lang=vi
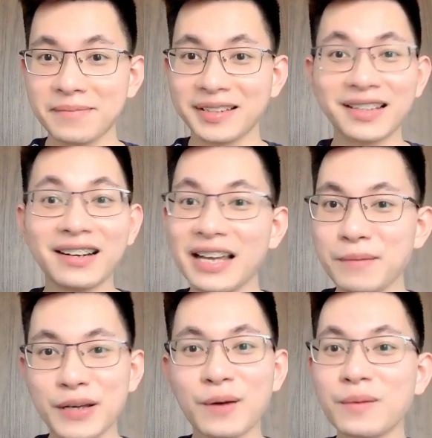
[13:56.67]
giờ đây
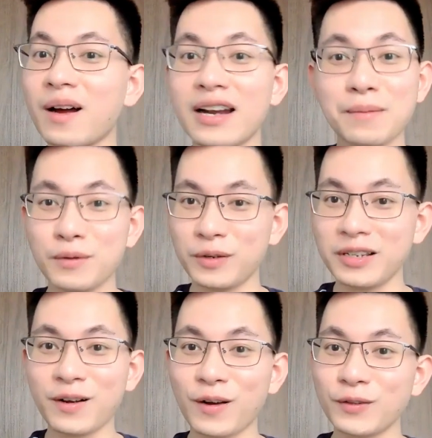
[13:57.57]
Mị không còn lầm lũi như
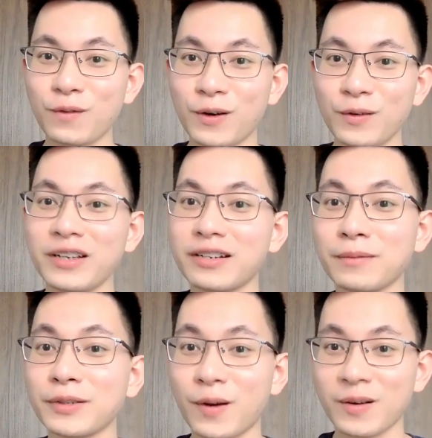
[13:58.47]
con rùa nuôi trong
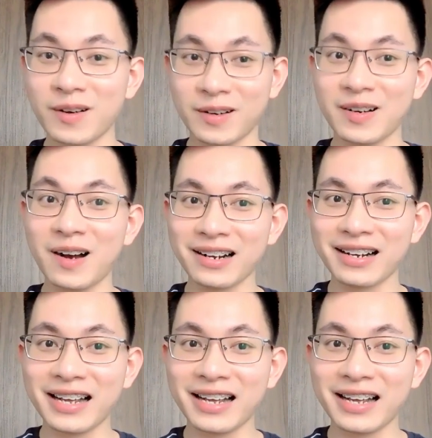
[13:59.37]
xó cửa nữa,